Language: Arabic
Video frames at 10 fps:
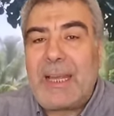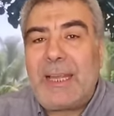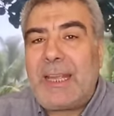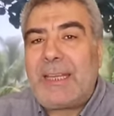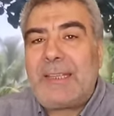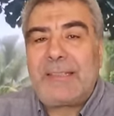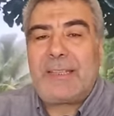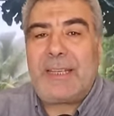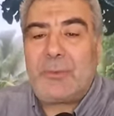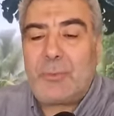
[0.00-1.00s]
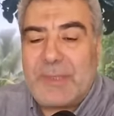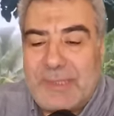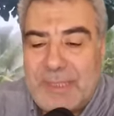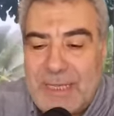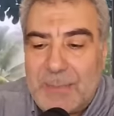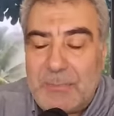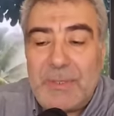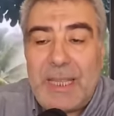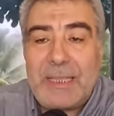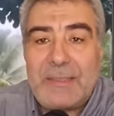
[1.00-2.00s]
قال عليه الصلاة والسلام
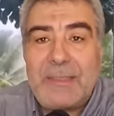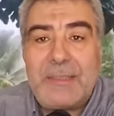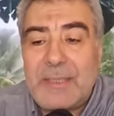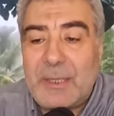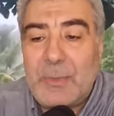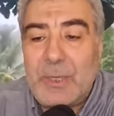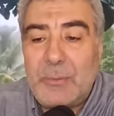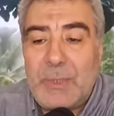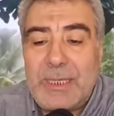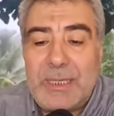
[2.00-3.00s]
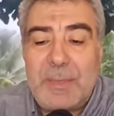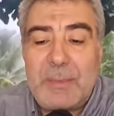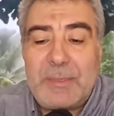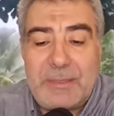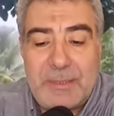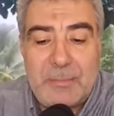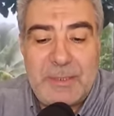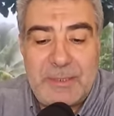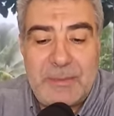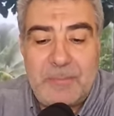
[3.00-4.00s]
في حديث رواه الإمام
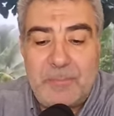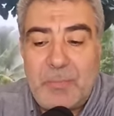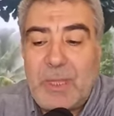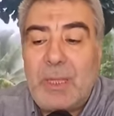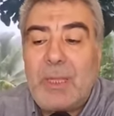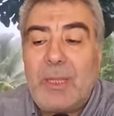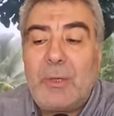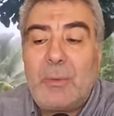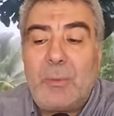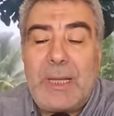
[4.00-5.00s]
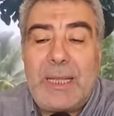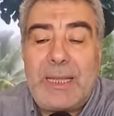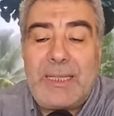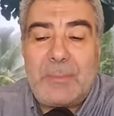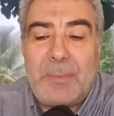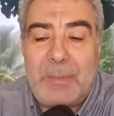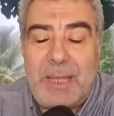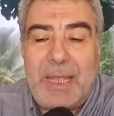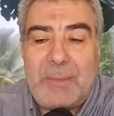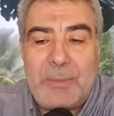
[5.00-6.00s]
الترمذي
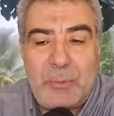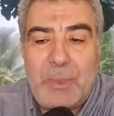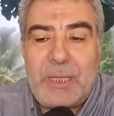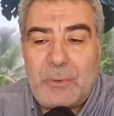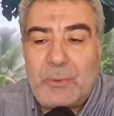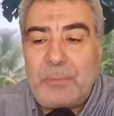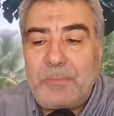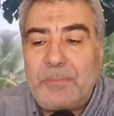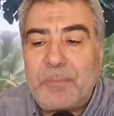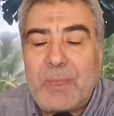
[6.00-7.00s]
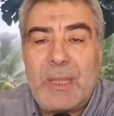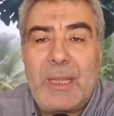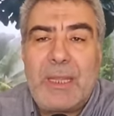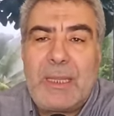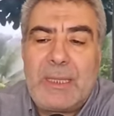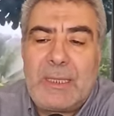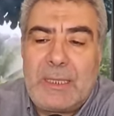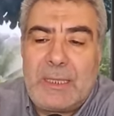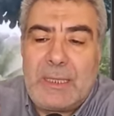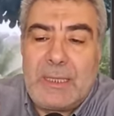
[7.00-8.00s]
والإمام أحمد وغيرهم
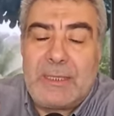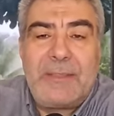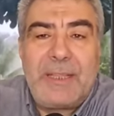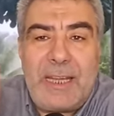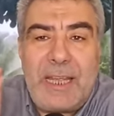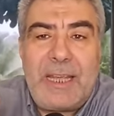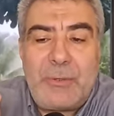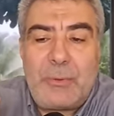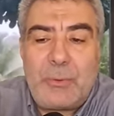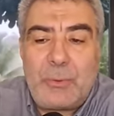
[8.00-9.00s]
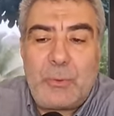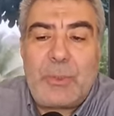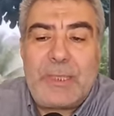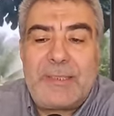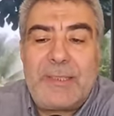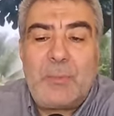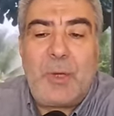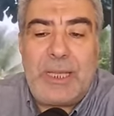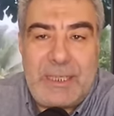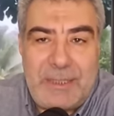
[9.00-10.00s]
ثلاث أقسم
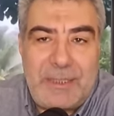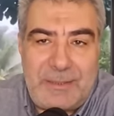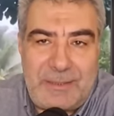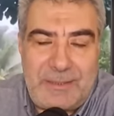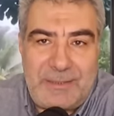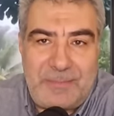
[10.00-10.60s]
عليهن